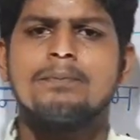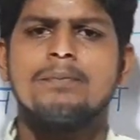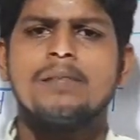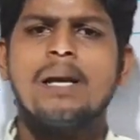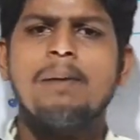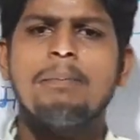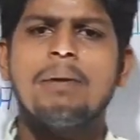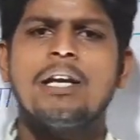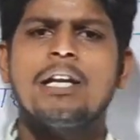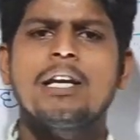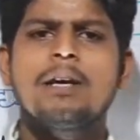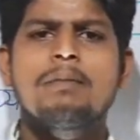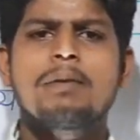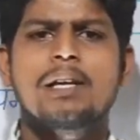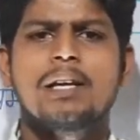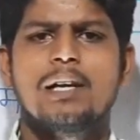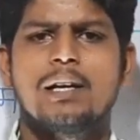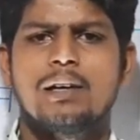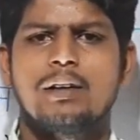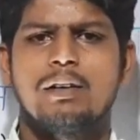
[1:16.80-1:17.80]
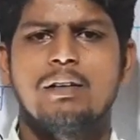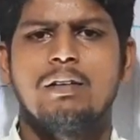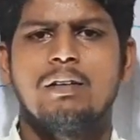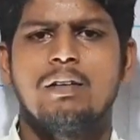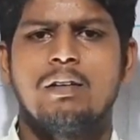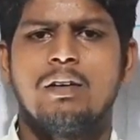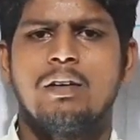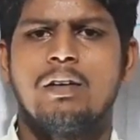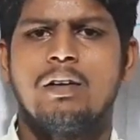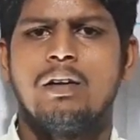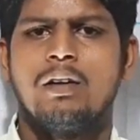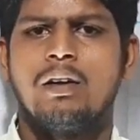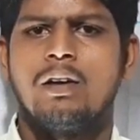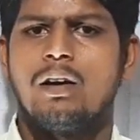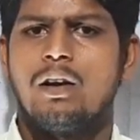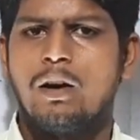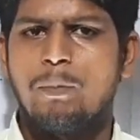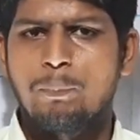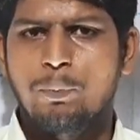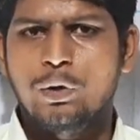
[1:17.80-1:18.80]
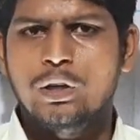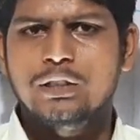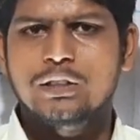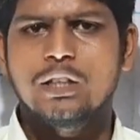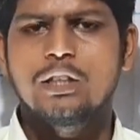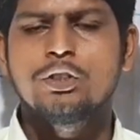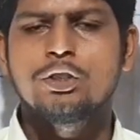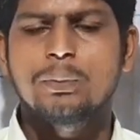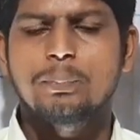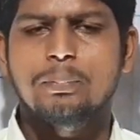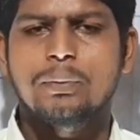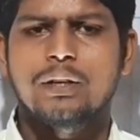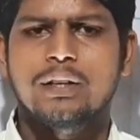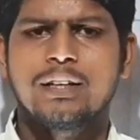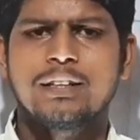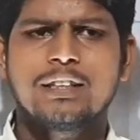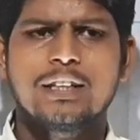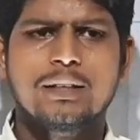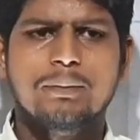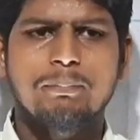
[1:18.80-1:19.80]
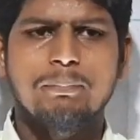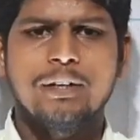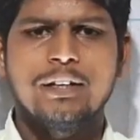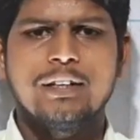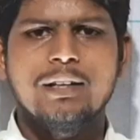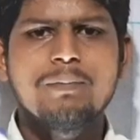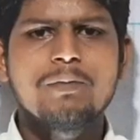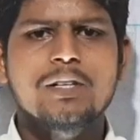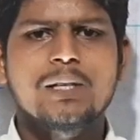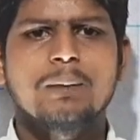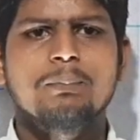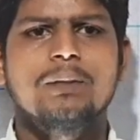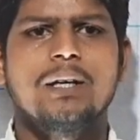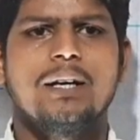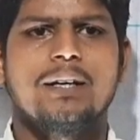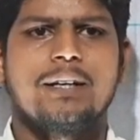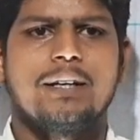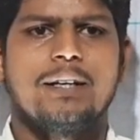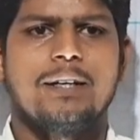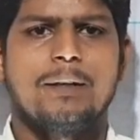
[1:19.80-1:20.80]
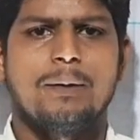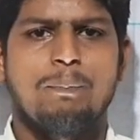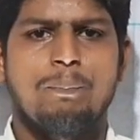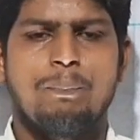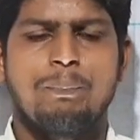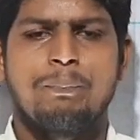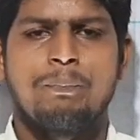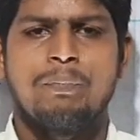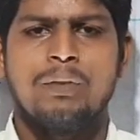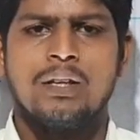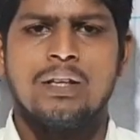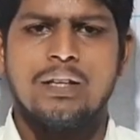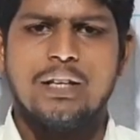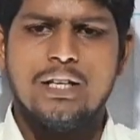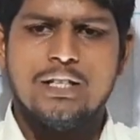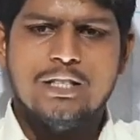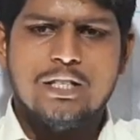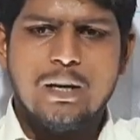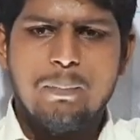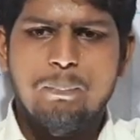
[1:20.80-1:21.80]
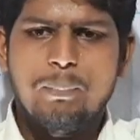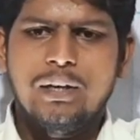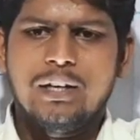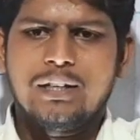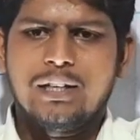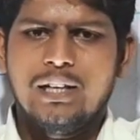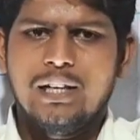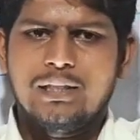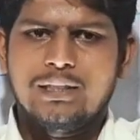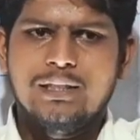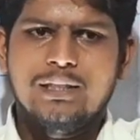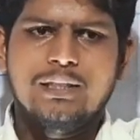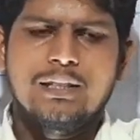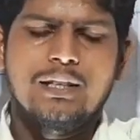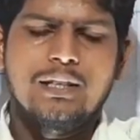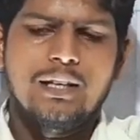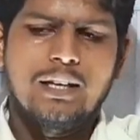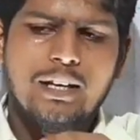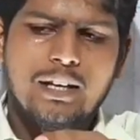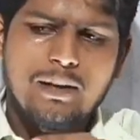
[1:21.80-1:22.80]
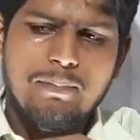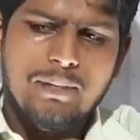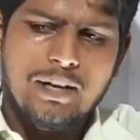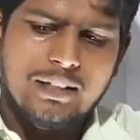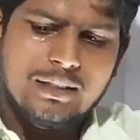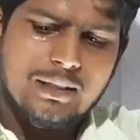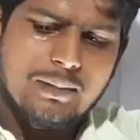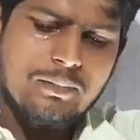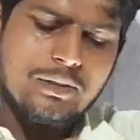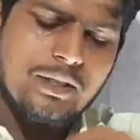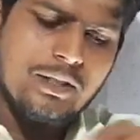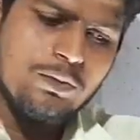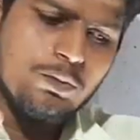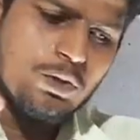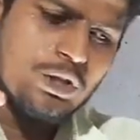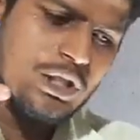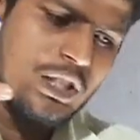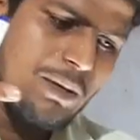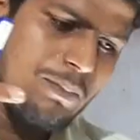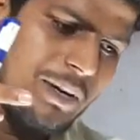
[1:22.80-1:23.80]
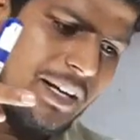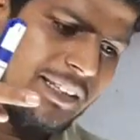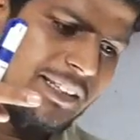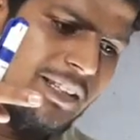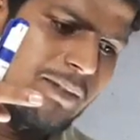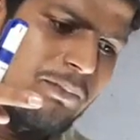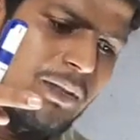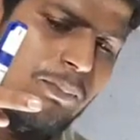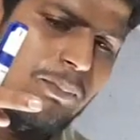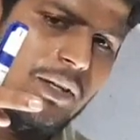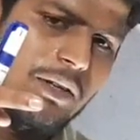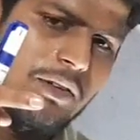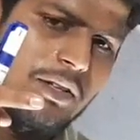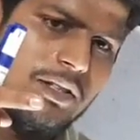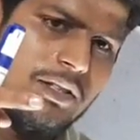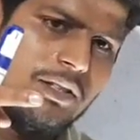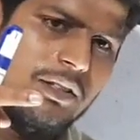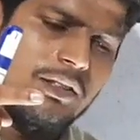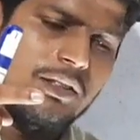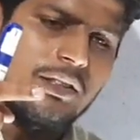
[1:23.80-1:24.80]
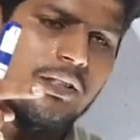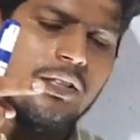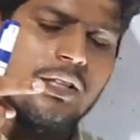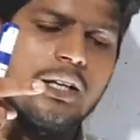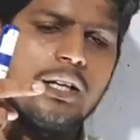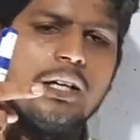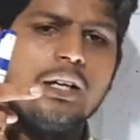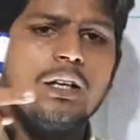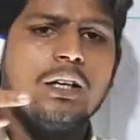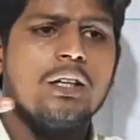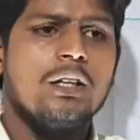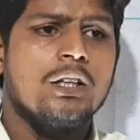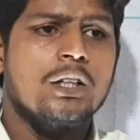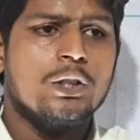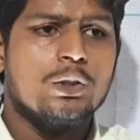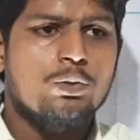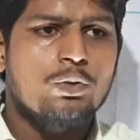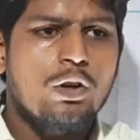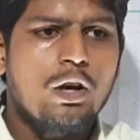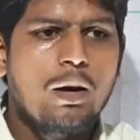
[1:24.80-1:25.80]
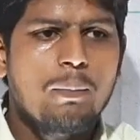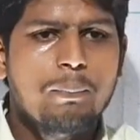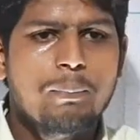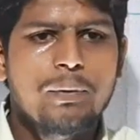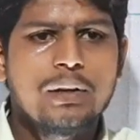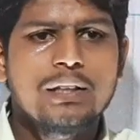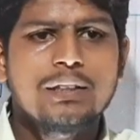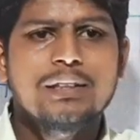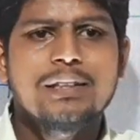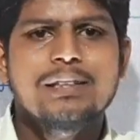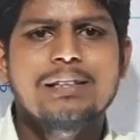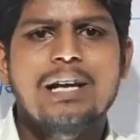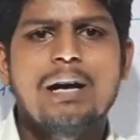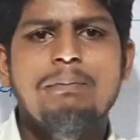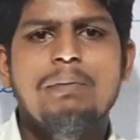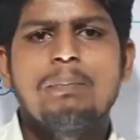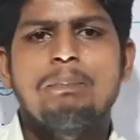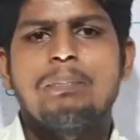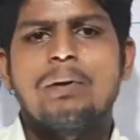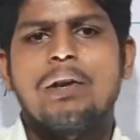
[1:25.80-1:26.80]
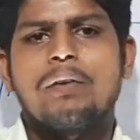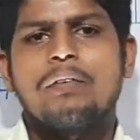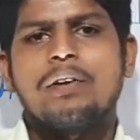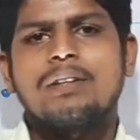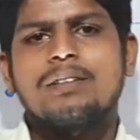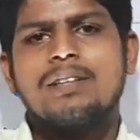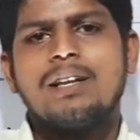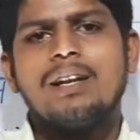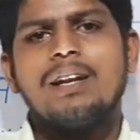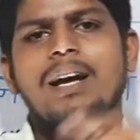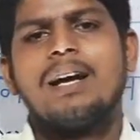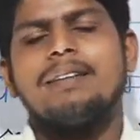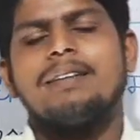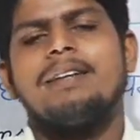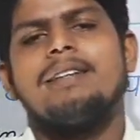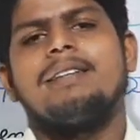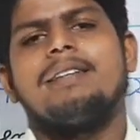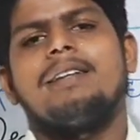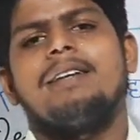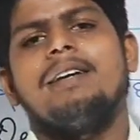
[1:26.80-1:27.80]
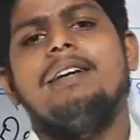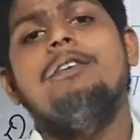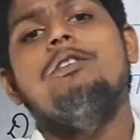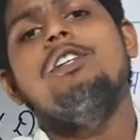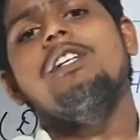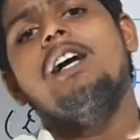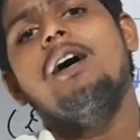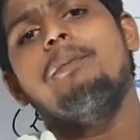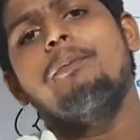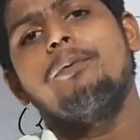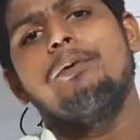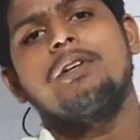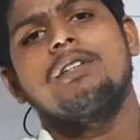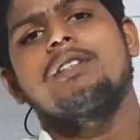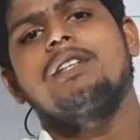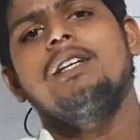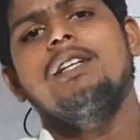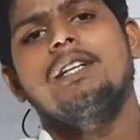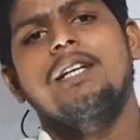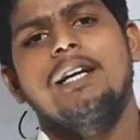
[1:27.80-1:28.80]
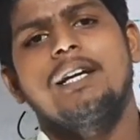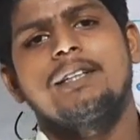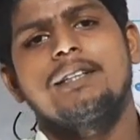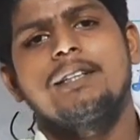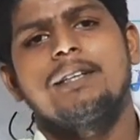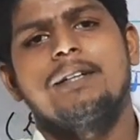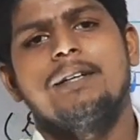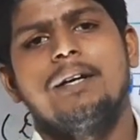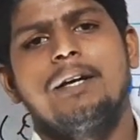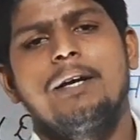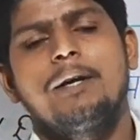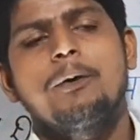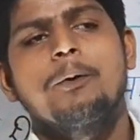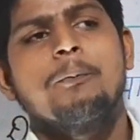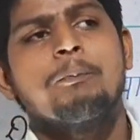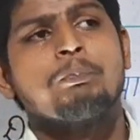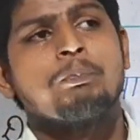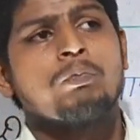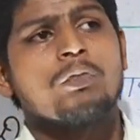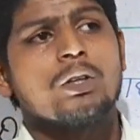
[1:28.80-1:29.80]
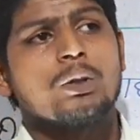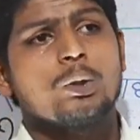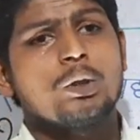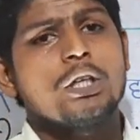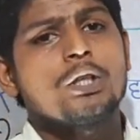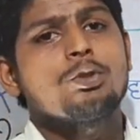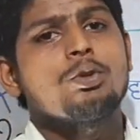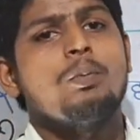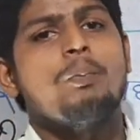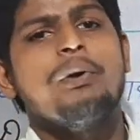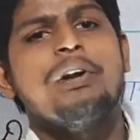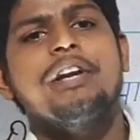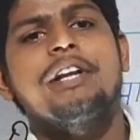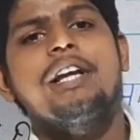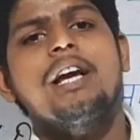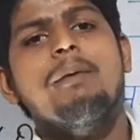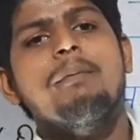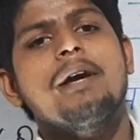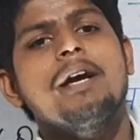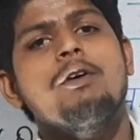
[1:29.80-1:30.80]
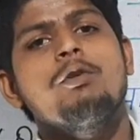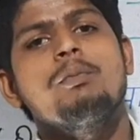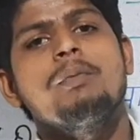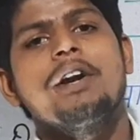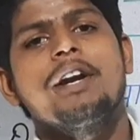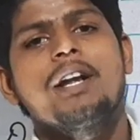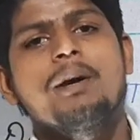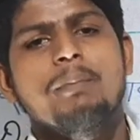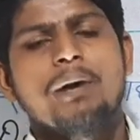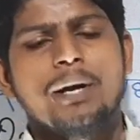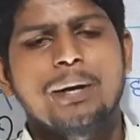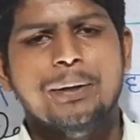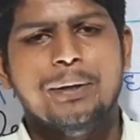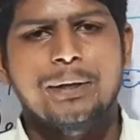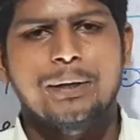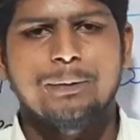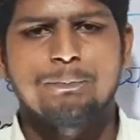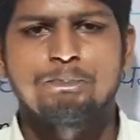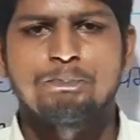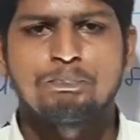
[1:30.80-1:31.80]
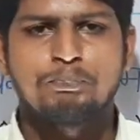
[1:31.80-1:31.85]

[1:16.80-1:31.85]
यह मीडियम क्या है अपवर्तन जो पढ़ रहे थे तो एक मीडियम शब्द आ रहा है कि जब प्रकाश की किरण एक माध्यम से दूसरे माध्यम में प्रवेश करती है तो अपनी दिशा में परिवर्तन ला देती है उसे अपवर्तन कहते हैं तो ये जो मीडियम है वो मीडियम है क्या